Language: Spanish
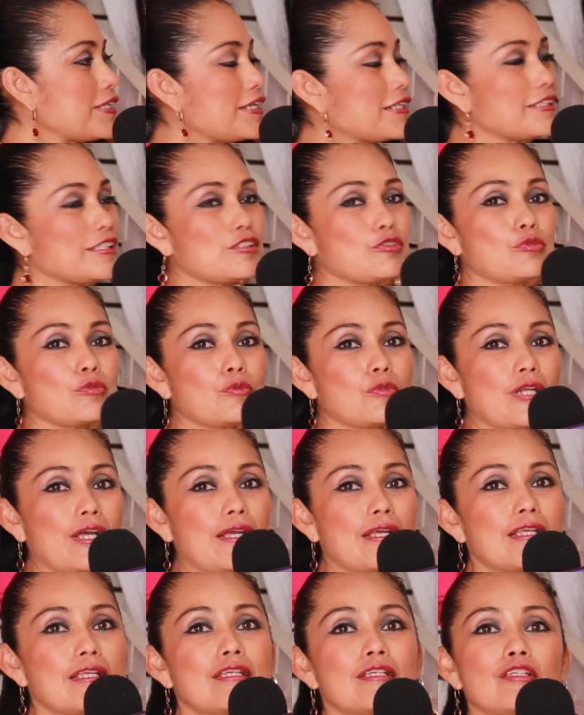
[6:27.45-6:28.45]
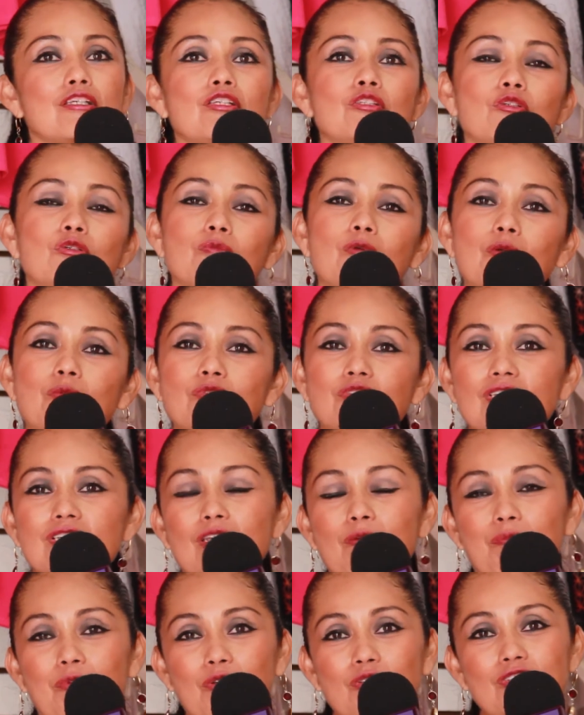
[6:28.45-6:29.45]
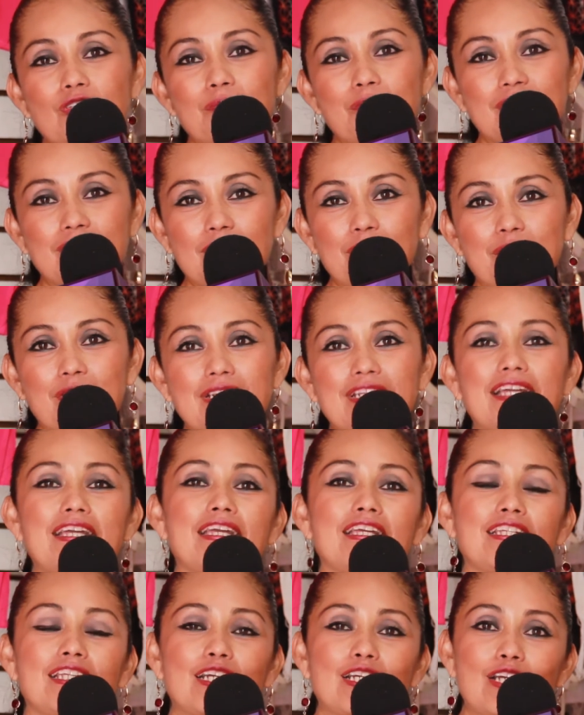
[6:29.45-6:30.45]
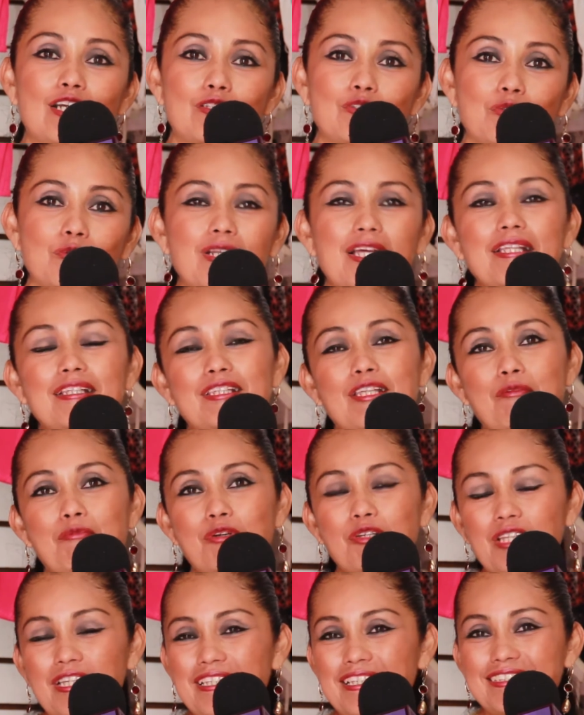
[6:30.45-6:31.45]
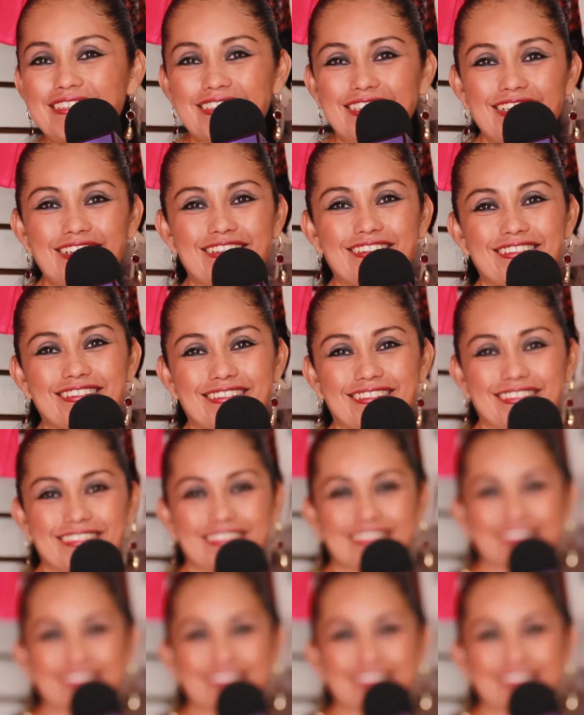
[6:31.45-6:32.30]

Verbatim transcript: de Artesura y nos vemos en la próxima semana en la cápsula de moda y estilo.